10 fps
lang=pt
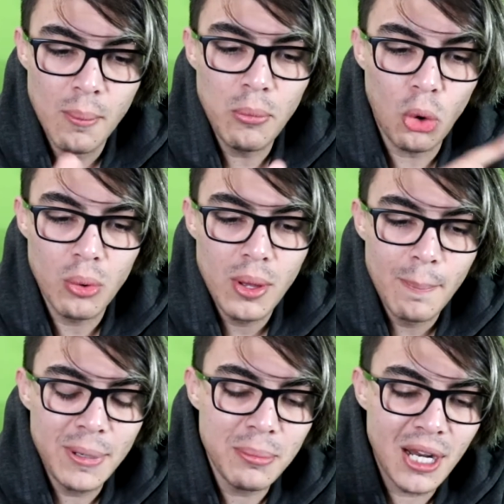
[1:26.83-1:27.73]
Bom,
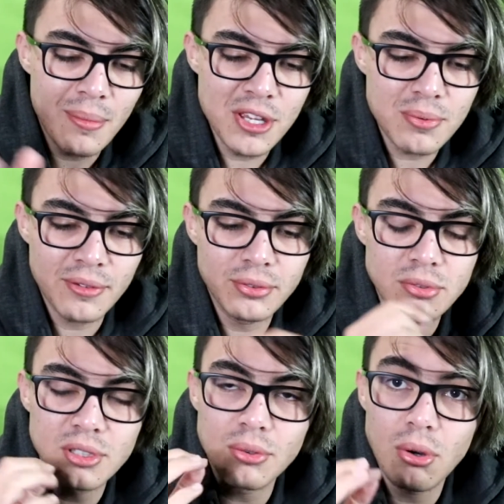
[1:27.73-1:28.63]
primeiramente uma
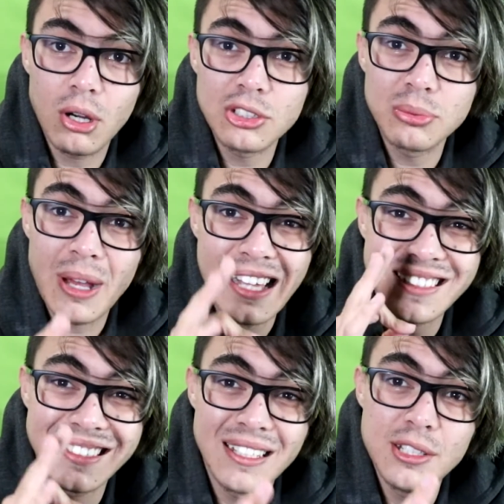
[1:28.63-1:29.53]
função que eu gosto
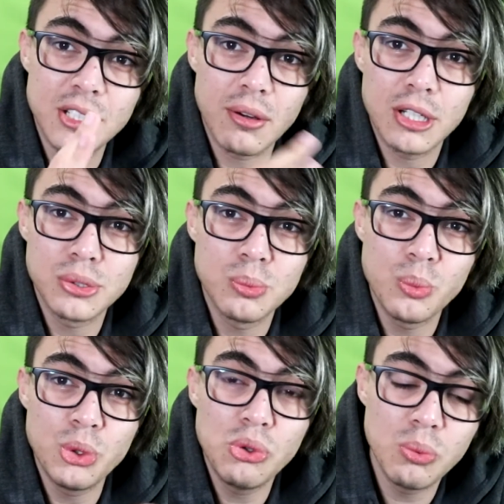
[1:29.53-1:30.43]
bastante, que eu acho
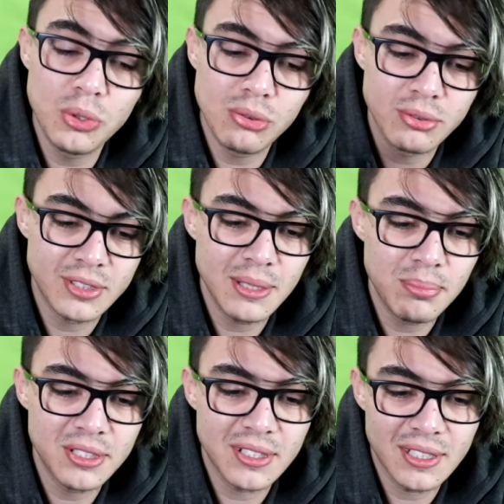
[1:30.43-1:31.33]
muito, muito
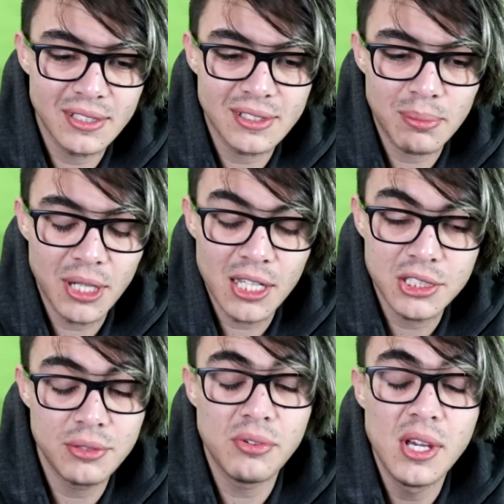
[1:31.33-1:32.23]
simples aqui nesse
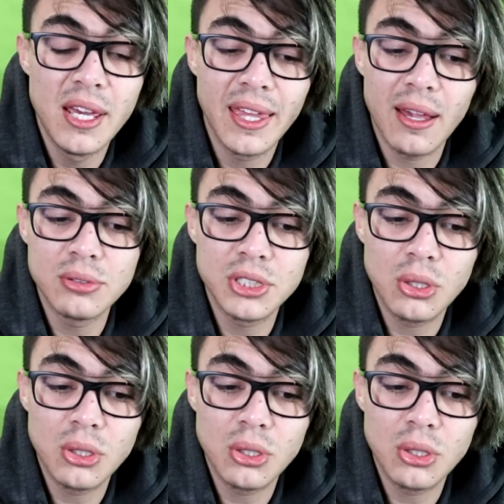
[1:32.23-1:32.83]
aplicativo, que é o de